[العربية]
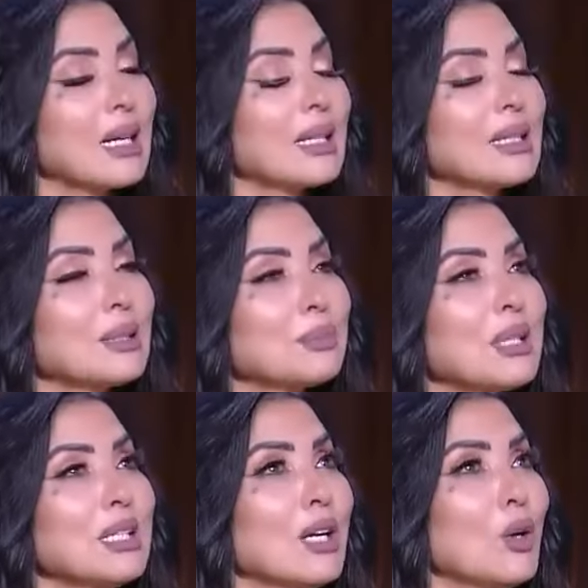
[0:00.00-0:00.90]
يعني انت
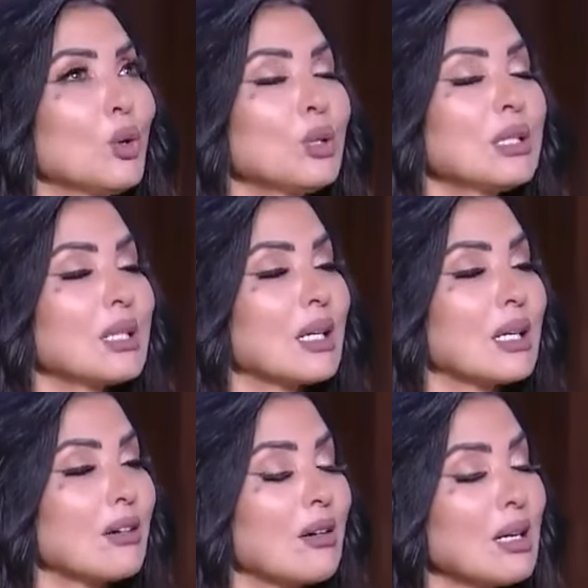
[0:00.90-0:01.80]
بتدي العذر
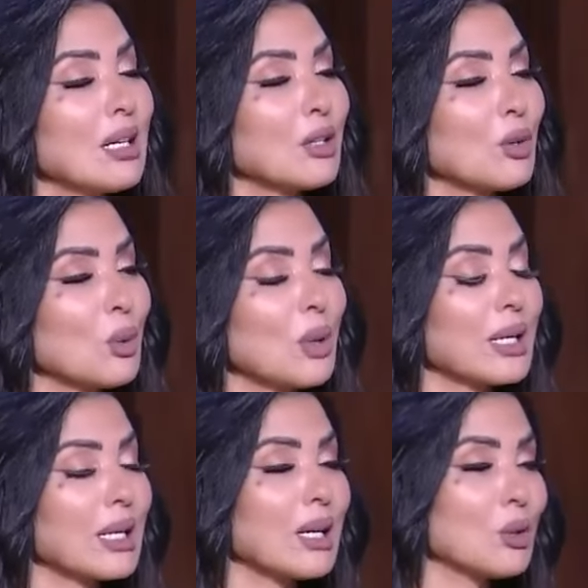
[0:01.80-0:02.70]
للراجل ان هو
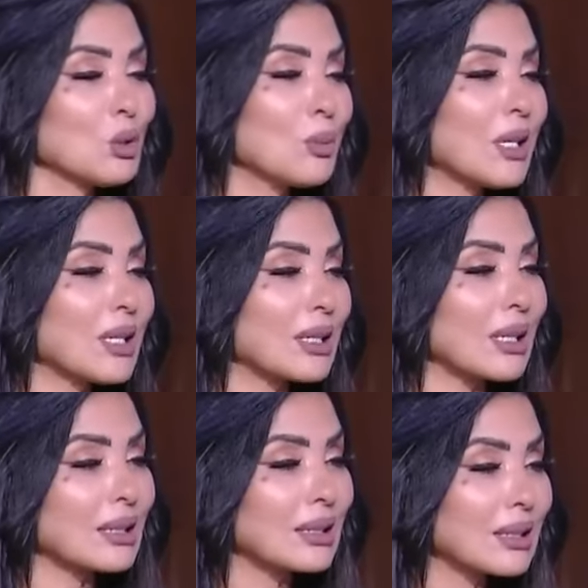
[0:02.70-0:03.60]
يتجوز مره
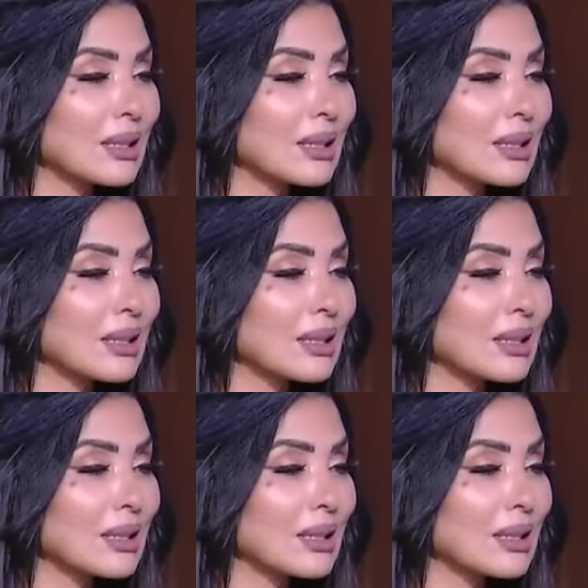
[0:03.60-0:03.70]
ثانيه